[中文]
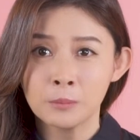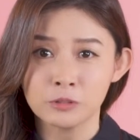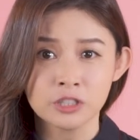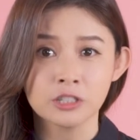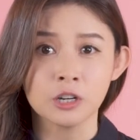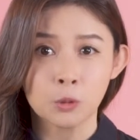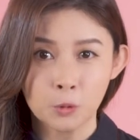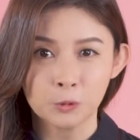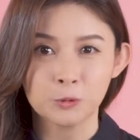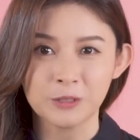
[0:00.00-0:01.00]
不适合
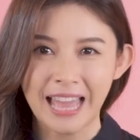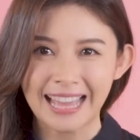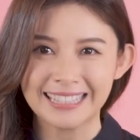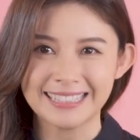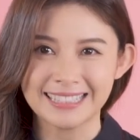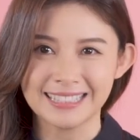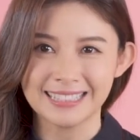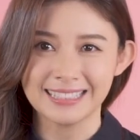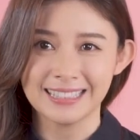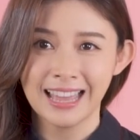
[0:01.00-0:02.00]
过度压抑自己。